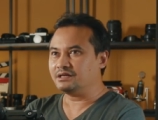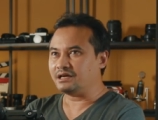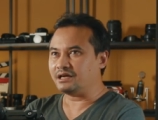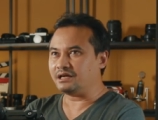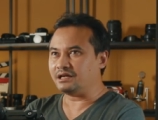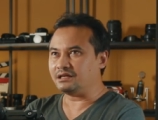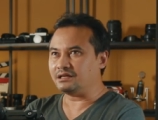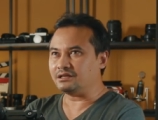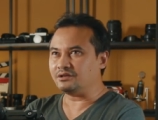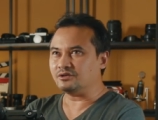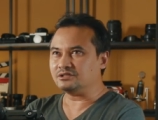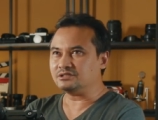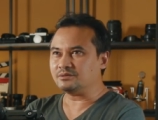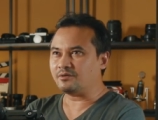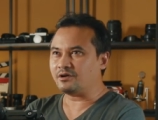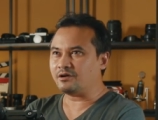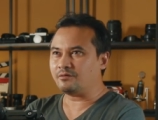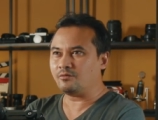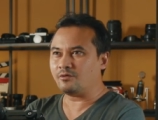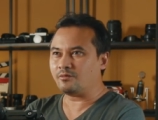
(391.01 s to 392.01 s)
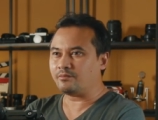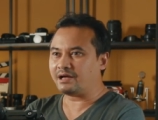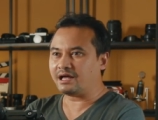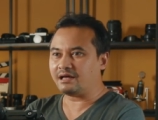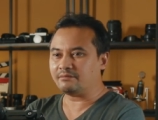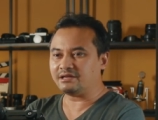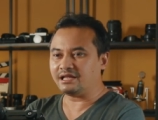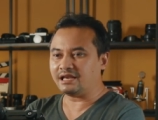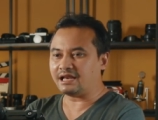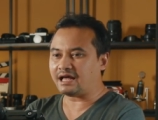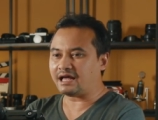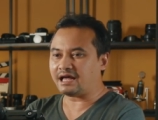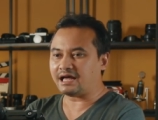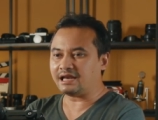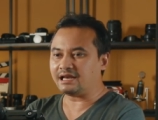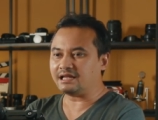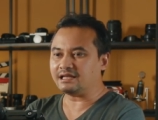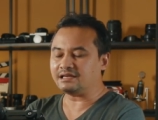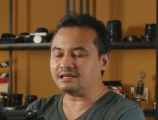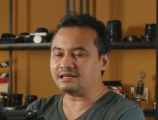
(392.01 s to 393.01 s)
ไอโดยเฉพาะพวกภาพกีฬา
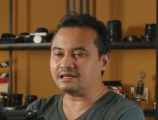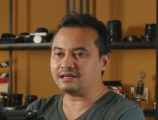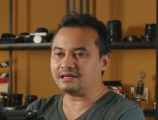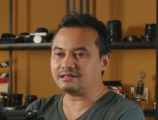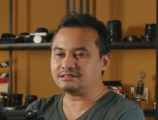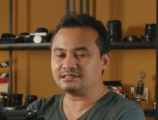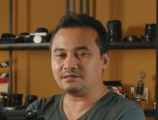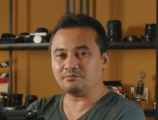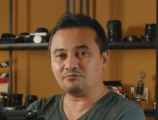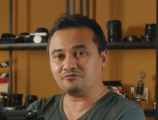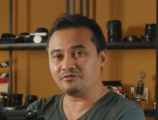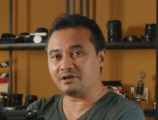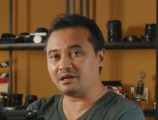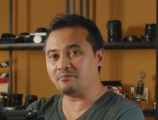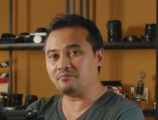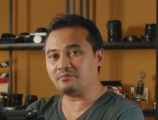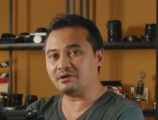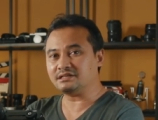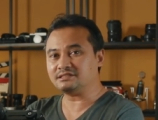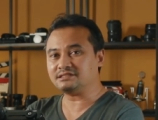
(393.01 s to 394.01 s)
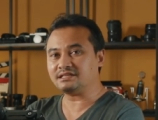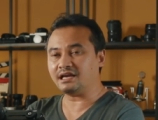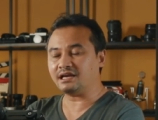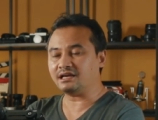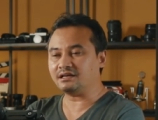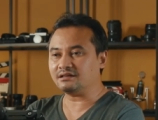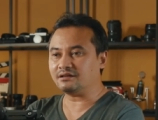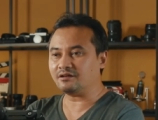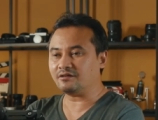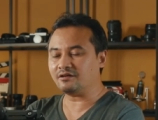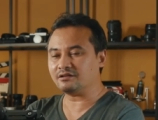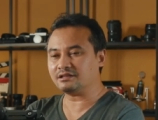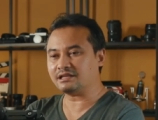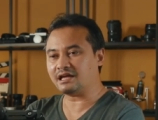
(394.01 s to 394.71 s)
อะไรอย่างเงี้ยนะสิบเฟรมเปอร์เซกแล้วก็